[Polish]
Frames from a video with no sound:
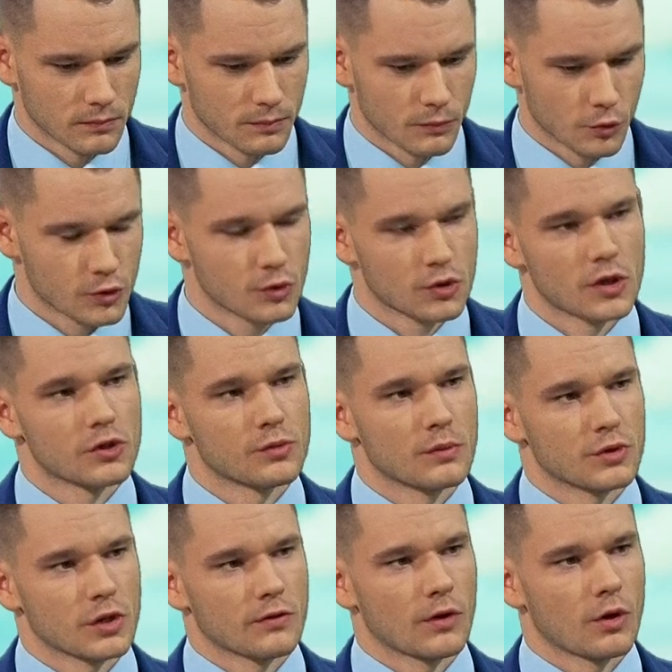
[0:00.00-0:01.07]
e, usłyszeliśmy
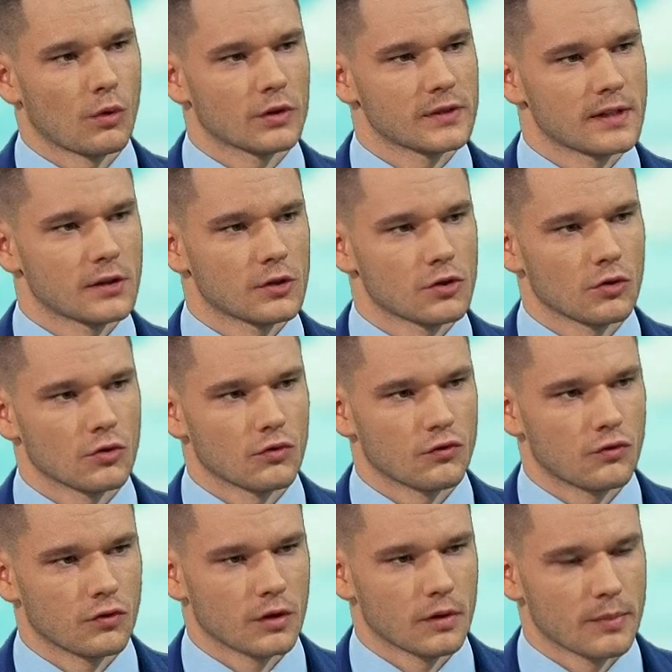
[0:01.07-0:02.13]
przed chwilą ocenę
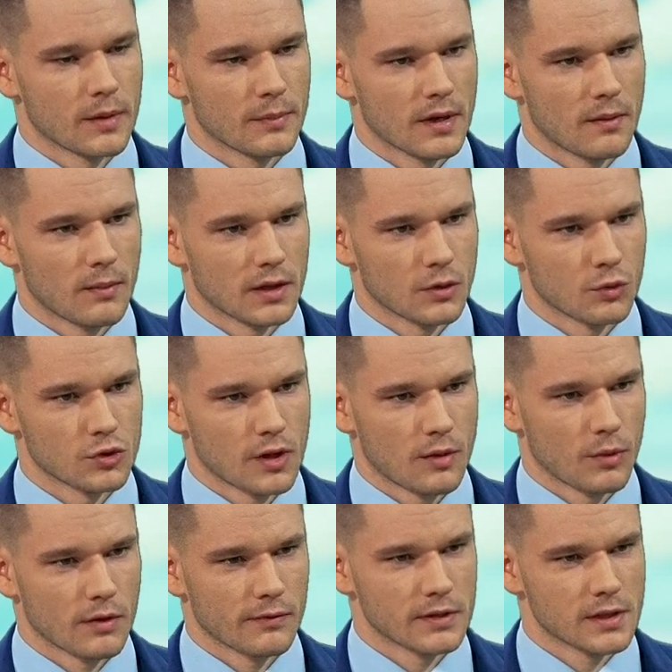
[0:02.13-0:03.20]
rządów premiera Mateusza
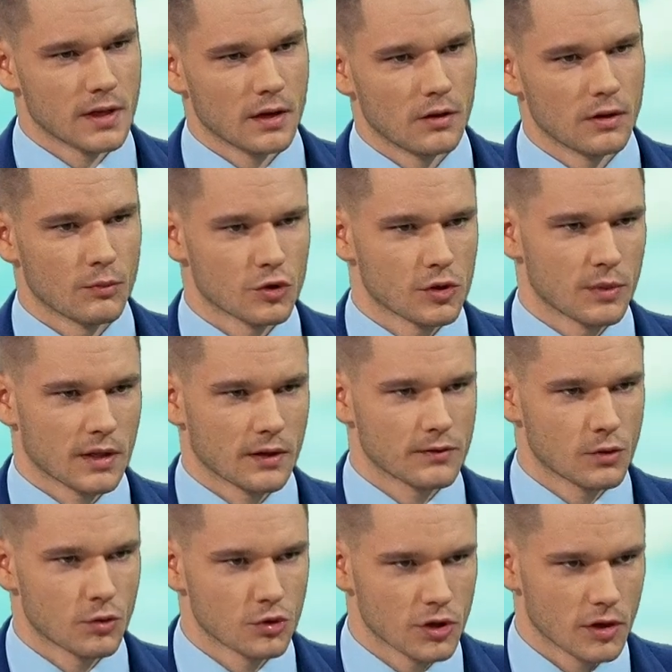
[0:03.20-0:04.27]
Morawieckiego i możemy tak w
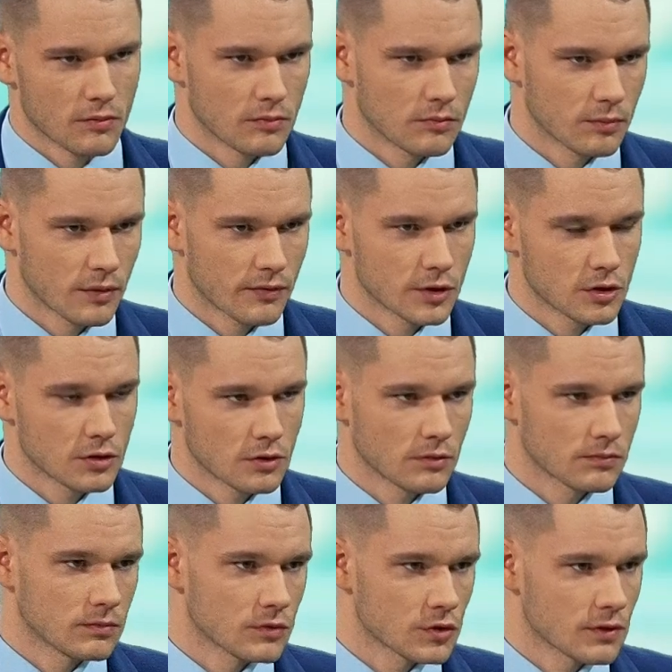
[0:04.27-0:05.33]
skrócie powiedzieć, no,
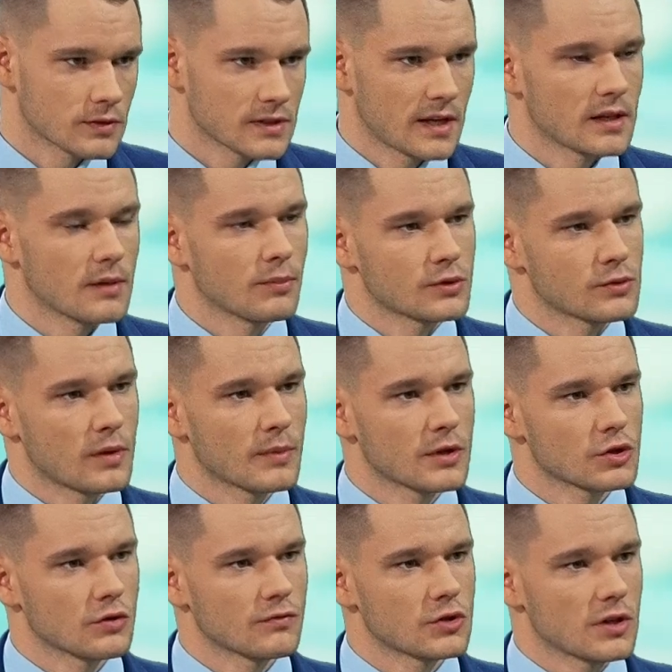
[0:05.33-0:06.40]
że zdaniem posła
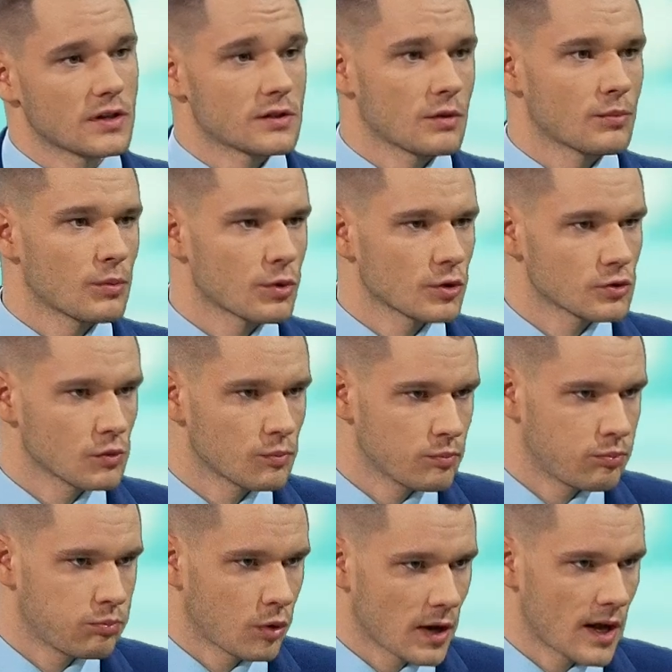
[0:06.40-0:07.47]
Mejsztowicza jest to po prostu
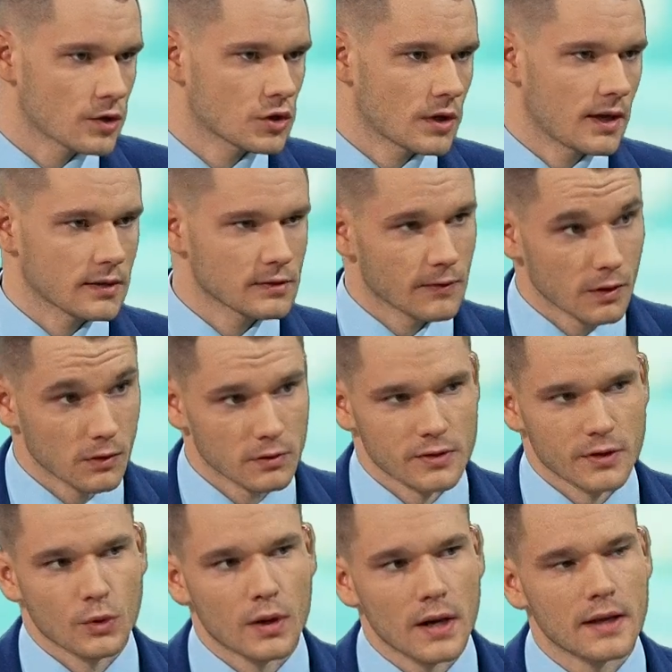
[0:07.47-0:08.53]
porażka, swego
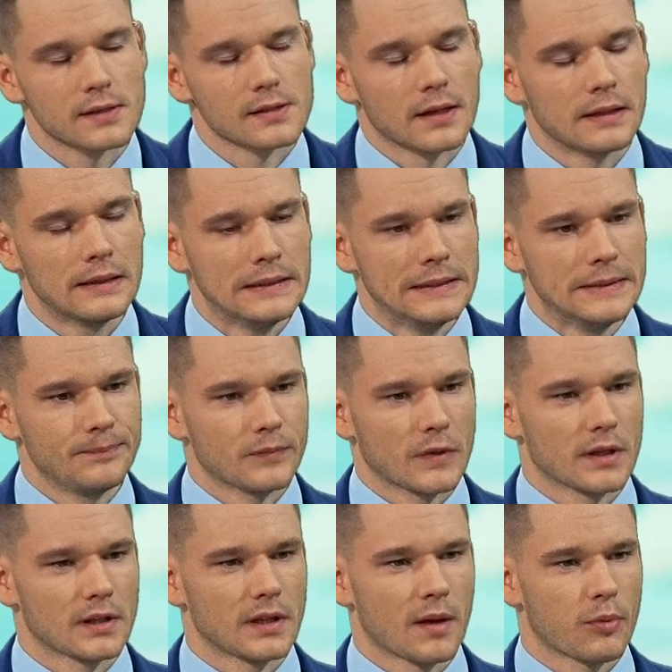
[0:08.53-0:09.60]
rodzaju klęska, klęska
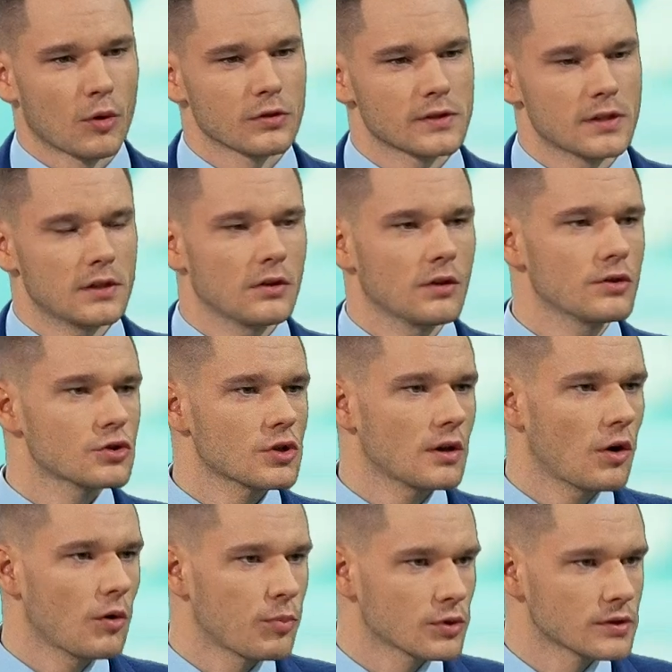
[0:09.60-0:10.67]
e, dla Polski, no i że
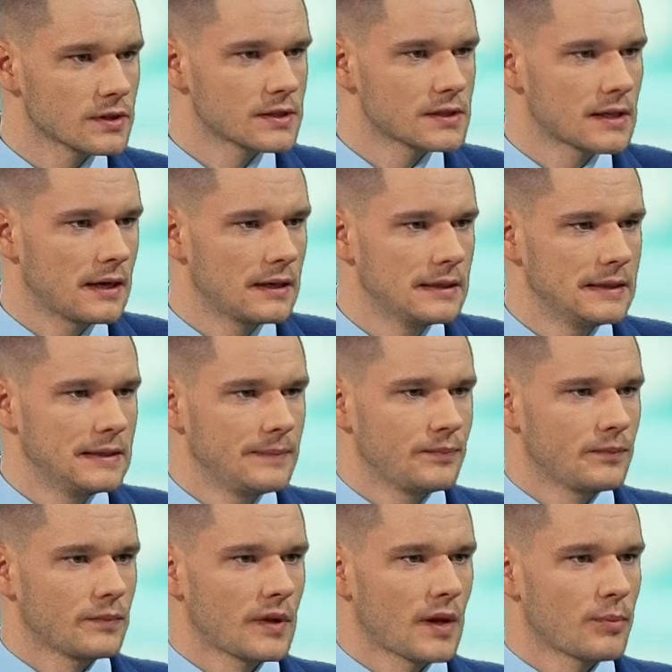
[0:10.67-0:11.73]
opozycja
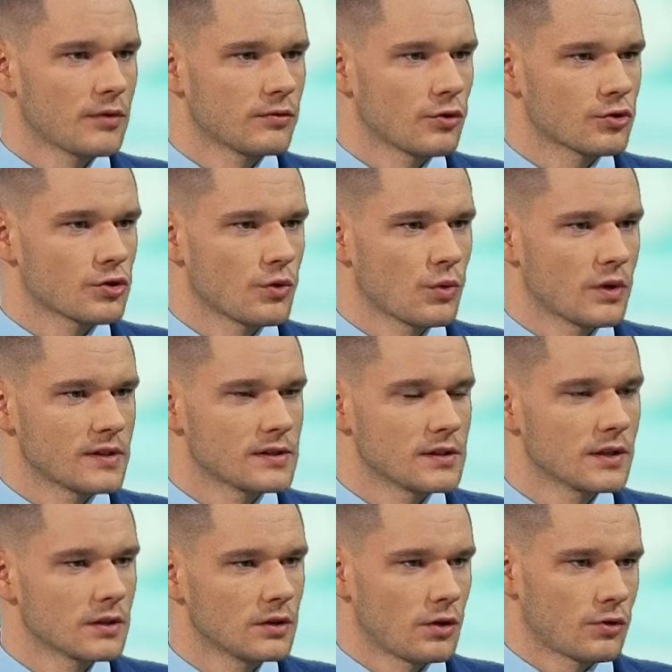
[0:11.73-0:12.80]
na pewno się
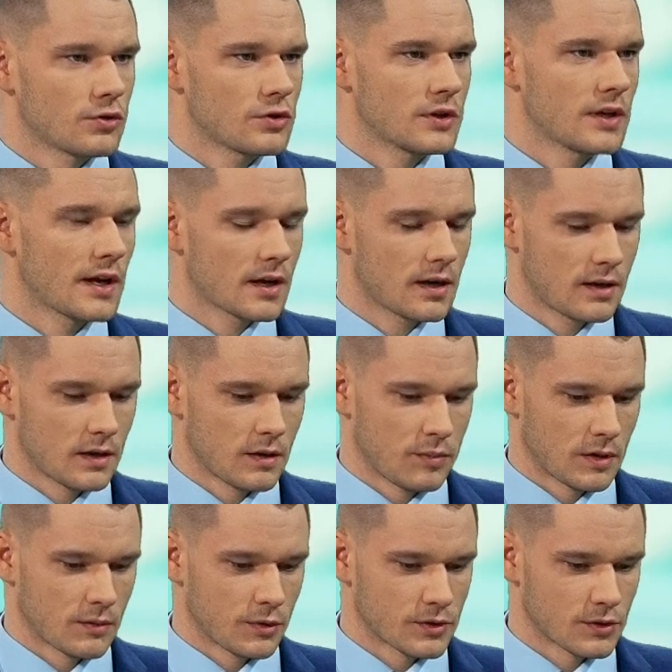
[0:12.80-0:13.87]
zjednoczy. Jak
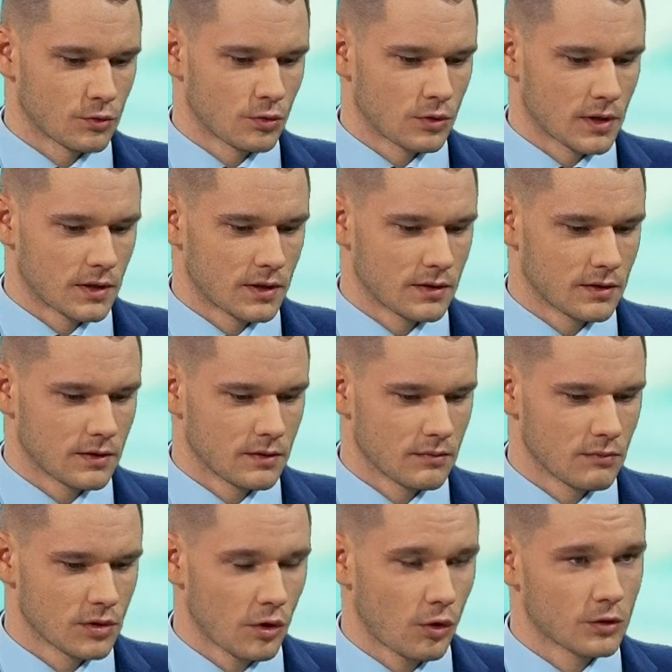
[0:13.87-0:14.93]
pan poseł tutaj e,
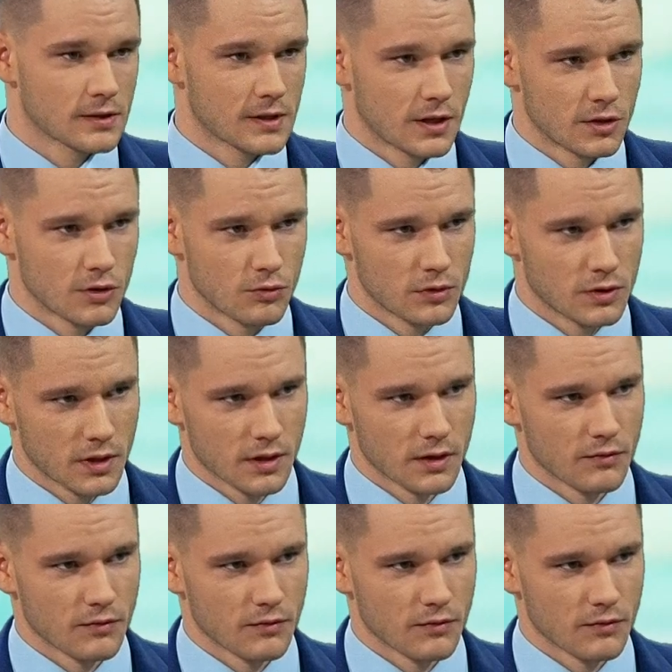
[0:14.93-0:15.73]
by ocenił te